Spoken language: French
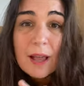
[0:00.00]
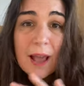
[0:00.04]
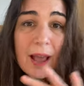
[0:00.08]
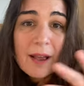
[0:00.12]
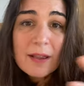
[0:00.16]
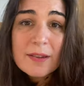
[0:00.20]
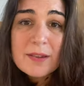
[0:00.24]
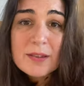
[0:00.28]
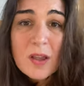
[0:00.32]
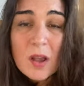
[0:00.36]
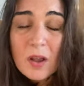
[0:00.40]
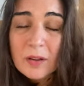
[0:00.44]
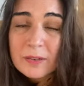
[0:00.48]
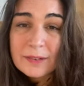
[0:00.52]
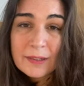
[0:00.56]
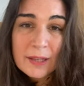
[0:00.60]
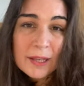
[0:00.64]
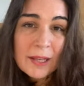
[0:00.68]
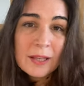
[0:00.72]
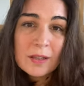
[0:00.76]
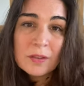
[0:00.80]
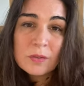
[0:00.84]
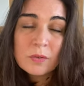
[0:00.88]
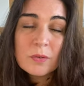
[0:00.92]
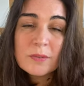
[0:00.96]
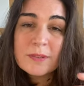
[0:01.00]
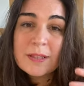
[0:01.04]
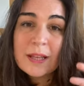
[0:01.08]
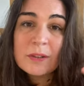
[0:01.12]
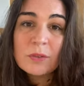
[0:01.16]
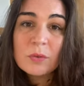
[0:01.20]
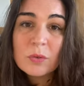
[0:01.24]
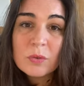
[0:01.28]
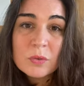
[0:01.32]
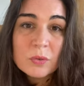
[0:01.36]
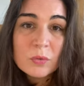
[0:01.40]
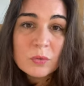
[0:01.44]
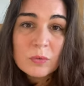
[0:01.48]
sortez de cette
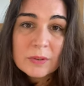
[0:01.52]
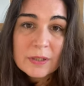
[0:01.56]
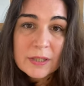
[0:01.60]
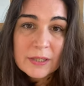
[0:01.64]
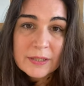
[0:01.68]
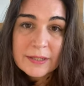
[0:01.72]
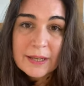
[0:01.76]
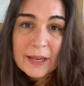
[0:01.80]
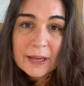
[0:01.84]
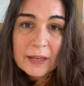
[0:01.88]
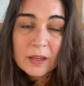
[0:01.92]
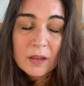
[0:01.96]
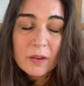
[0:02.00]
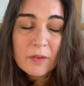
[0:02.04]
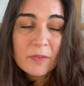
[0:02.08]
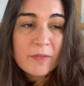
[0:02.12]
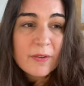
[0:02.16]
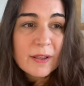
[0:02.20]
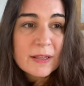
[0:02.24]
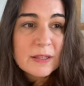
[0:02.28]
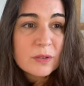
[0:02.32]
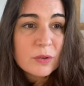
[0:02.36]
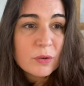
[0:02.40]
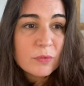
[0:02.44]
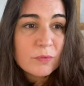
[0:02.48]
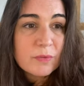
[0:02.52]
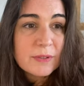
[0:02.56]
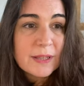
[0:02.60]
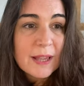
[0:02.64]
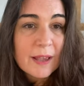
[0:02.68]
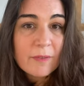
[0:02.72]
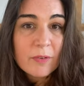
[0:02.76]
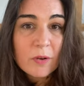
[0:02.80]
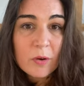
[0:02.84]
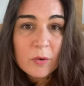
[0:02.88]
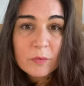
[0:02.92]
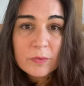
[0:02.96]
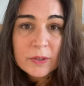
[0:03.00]
notion d'échec. Faites ce que vous
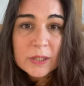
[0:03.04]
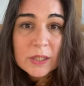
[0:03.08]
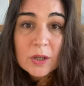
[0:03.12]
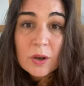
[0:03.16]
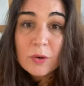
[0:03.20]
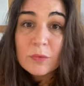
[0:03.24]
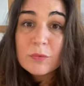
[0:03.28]
avez envie. Quand